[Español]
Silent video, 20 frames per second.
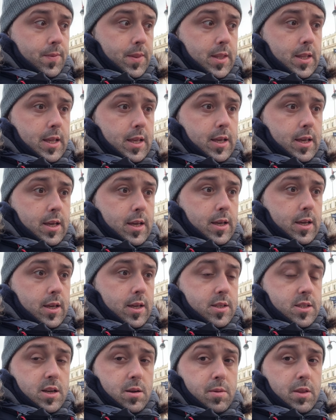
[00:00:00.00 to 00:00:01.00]

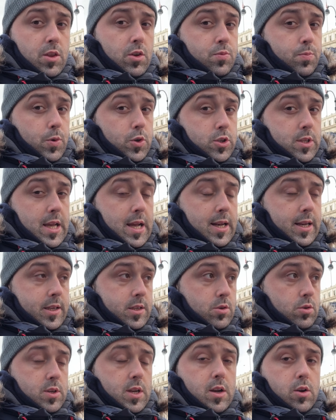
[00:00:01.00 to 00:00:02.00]
de servicios
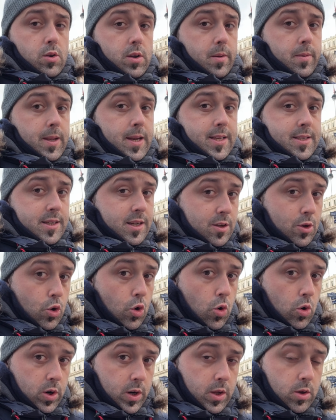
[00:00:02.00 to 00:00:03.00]
postales, o sea, lo que viene a ser
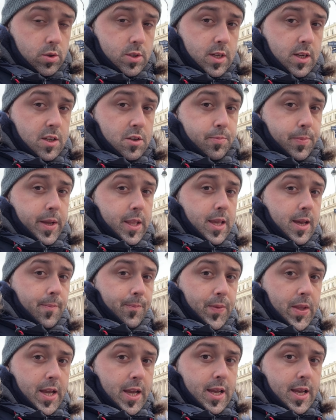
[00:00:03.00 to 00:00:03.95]
correos en España,